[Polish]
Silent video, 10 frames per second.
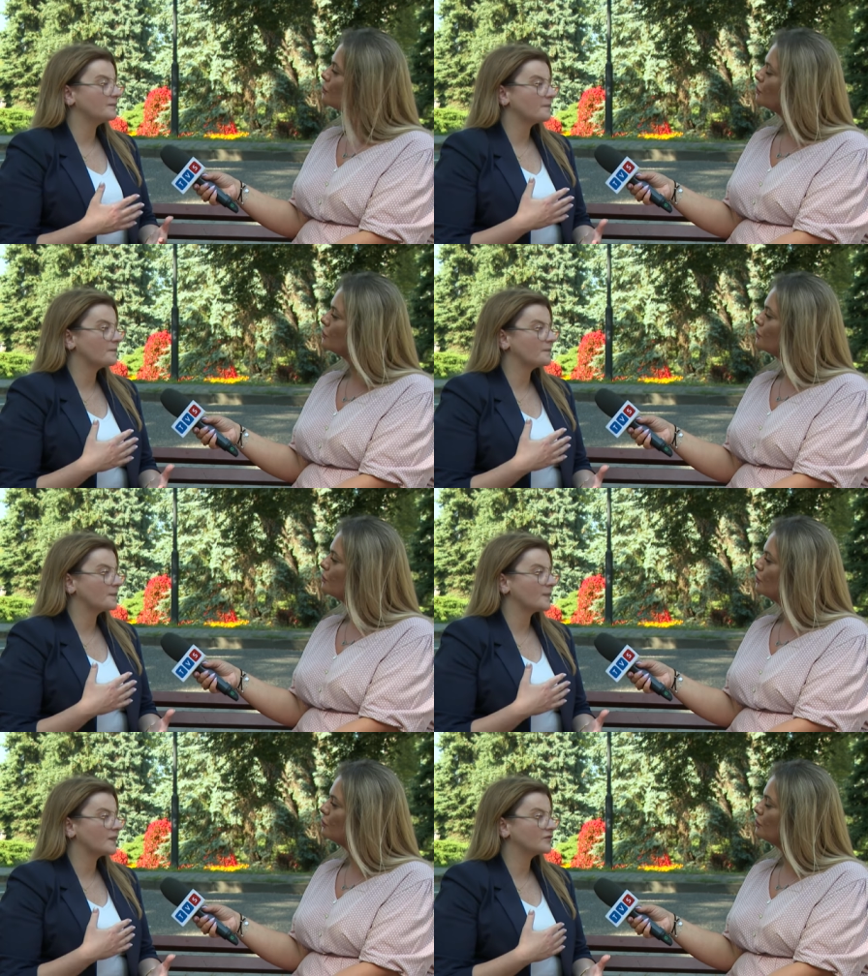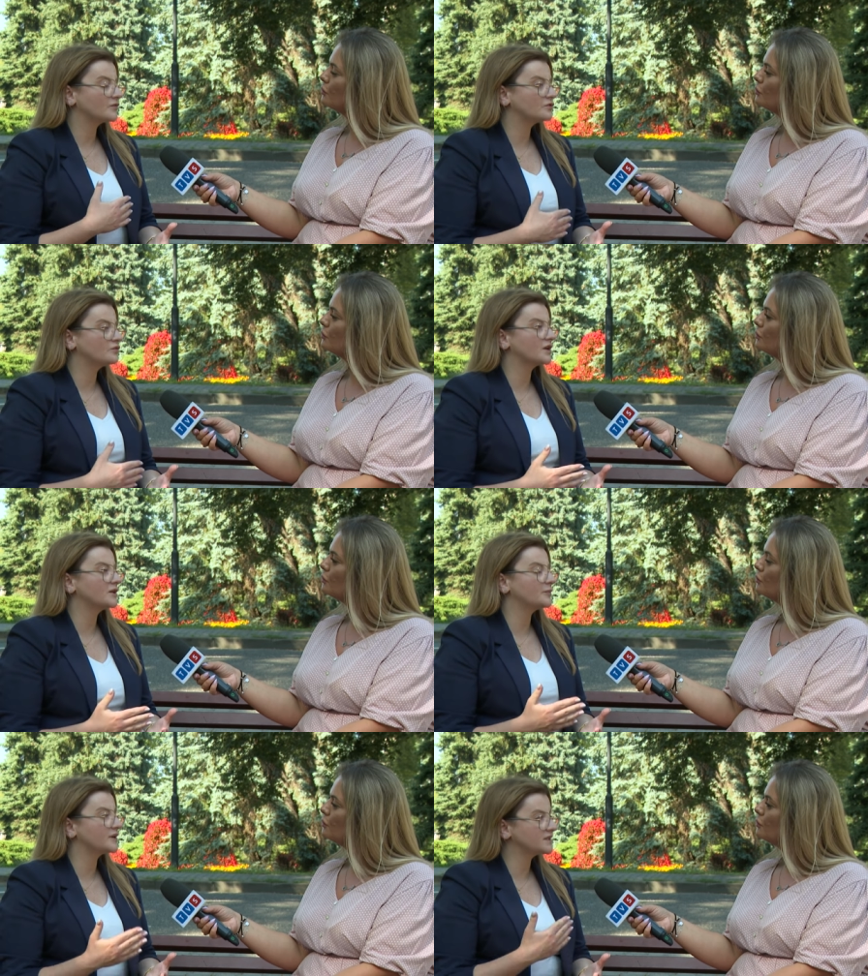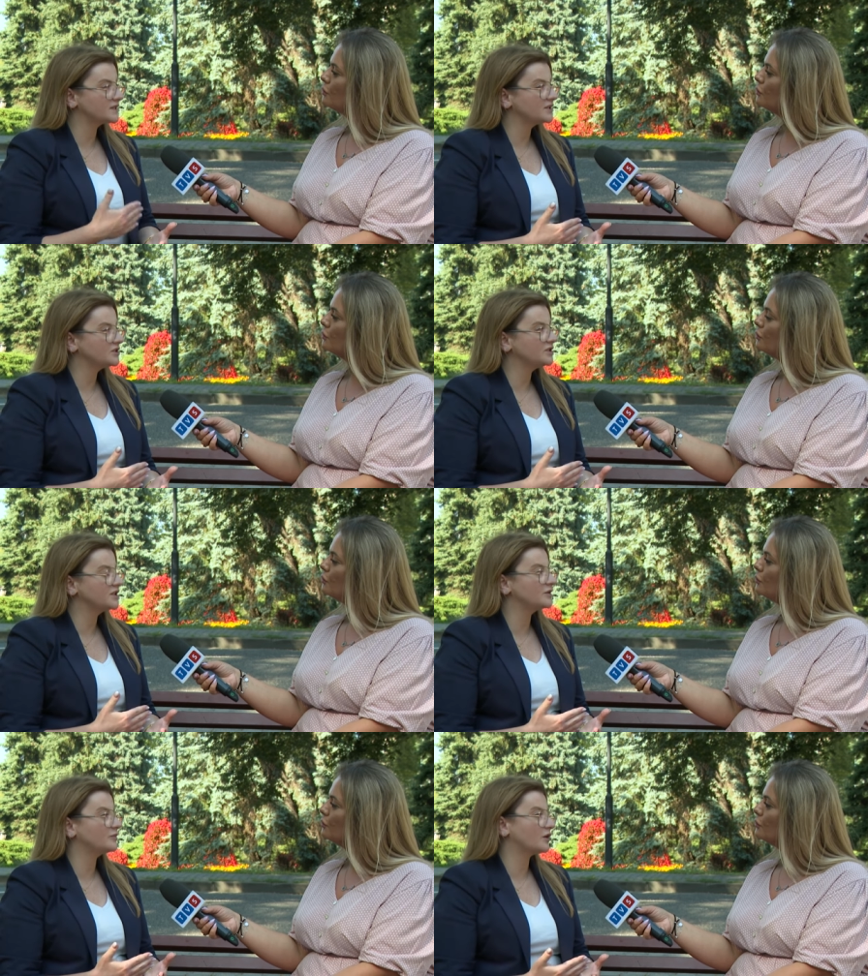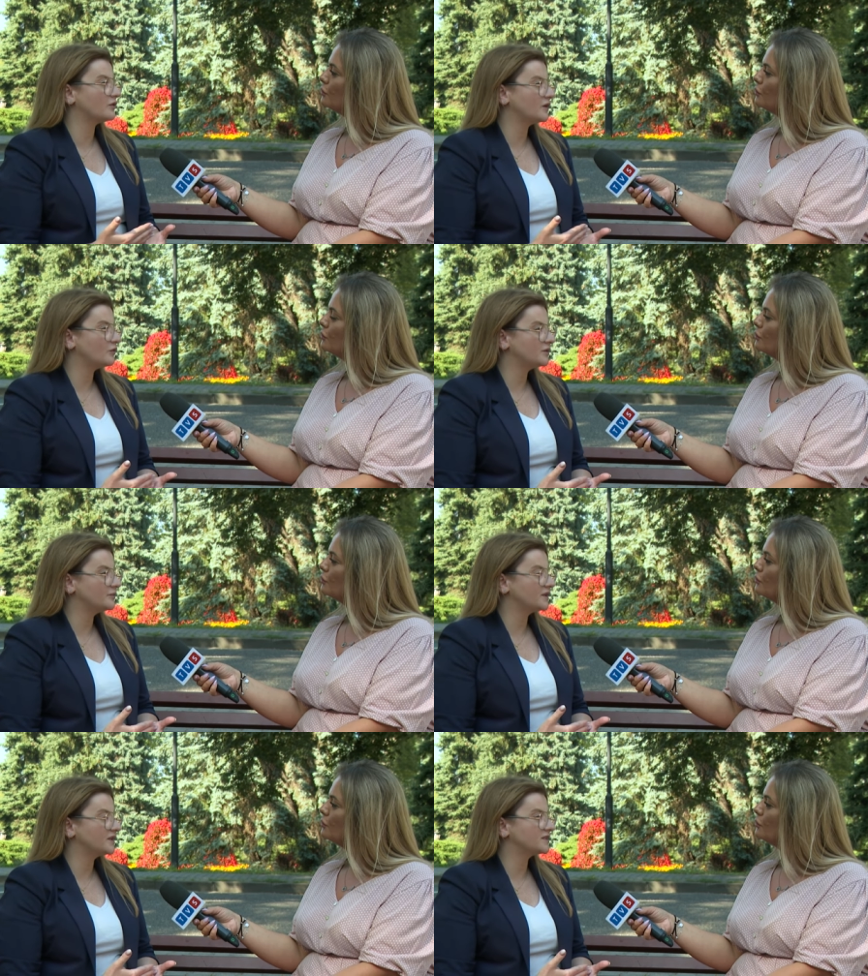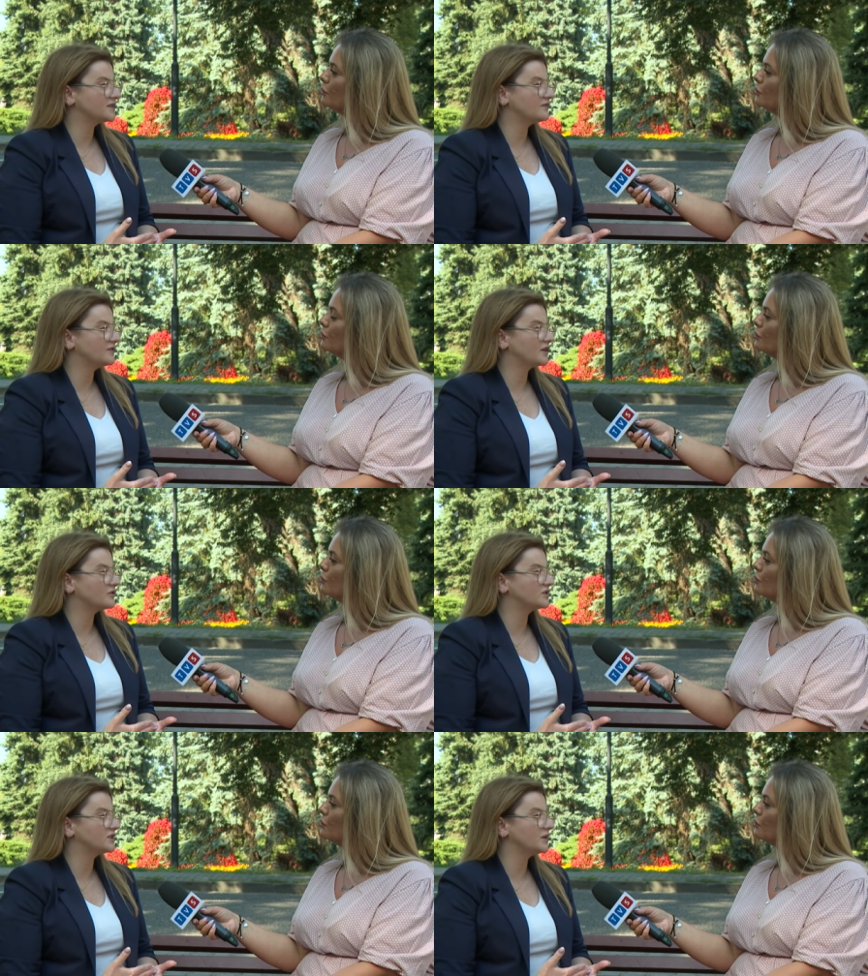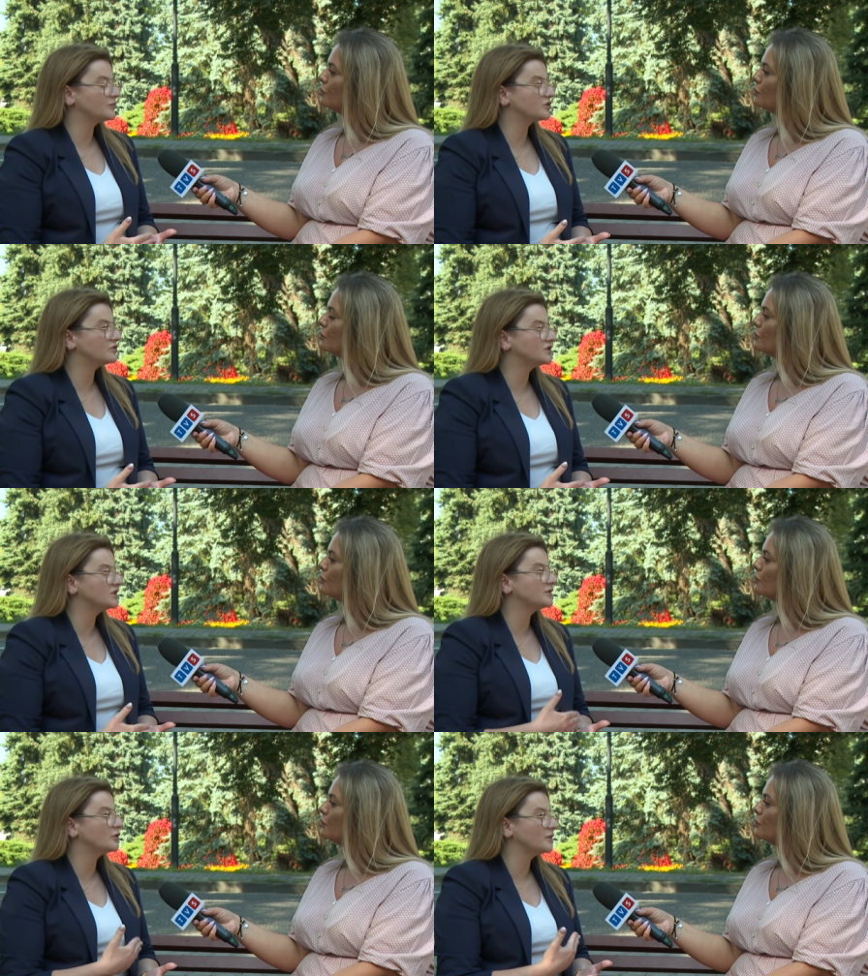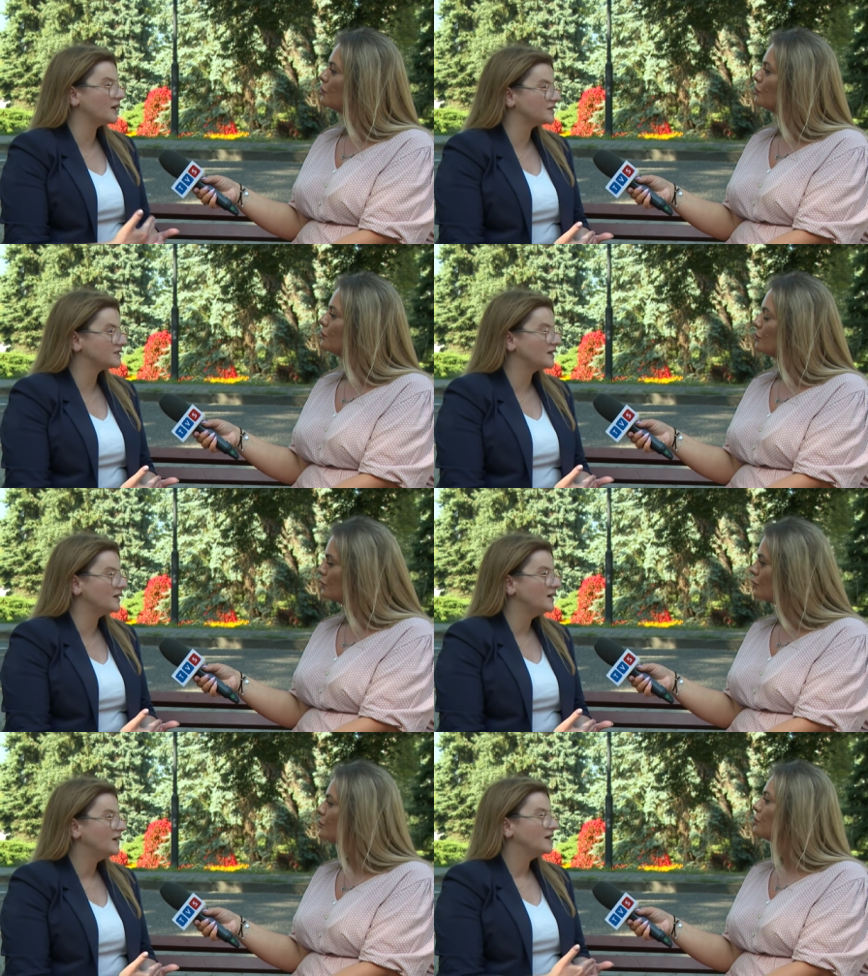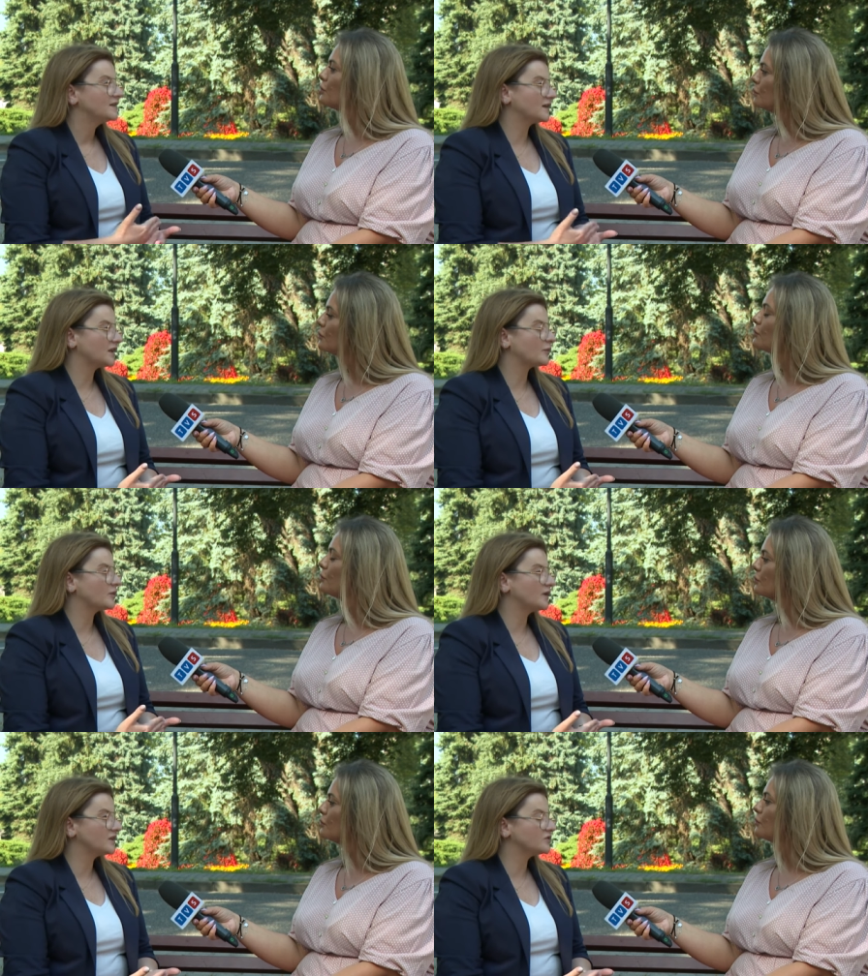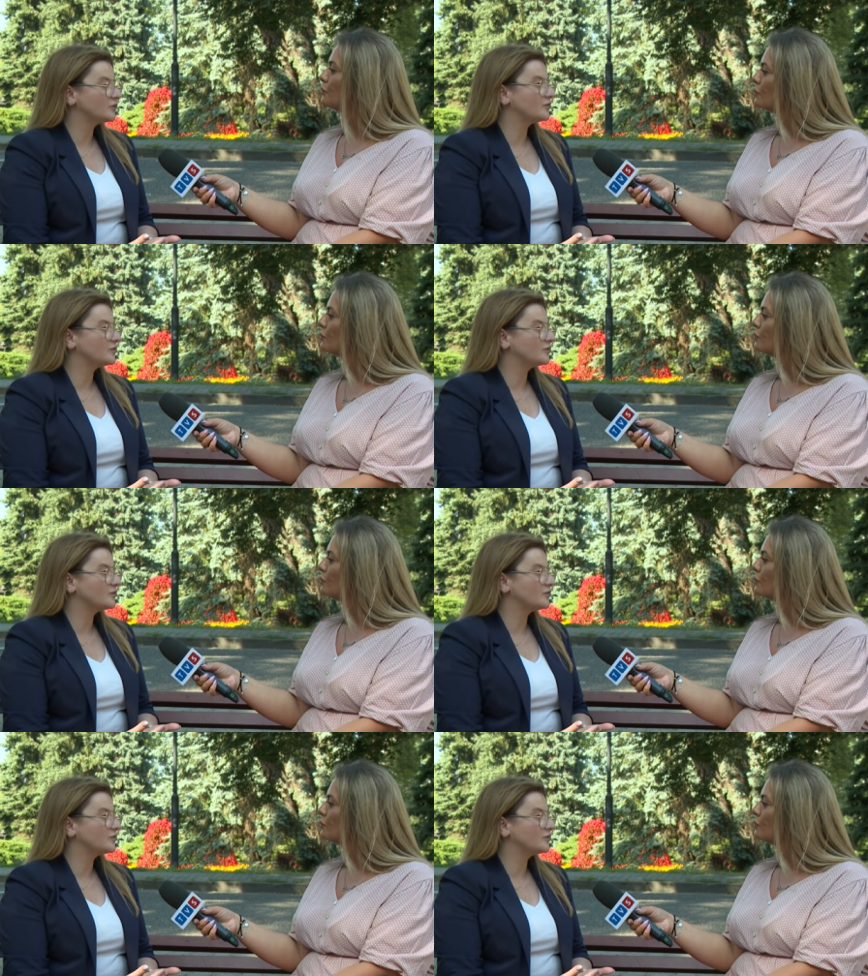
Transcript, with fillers: mm, w której prezesi, kiedy brakowało im pieniędzy na wynagrodzenia, przychodzili do miasta, tak jakby miasto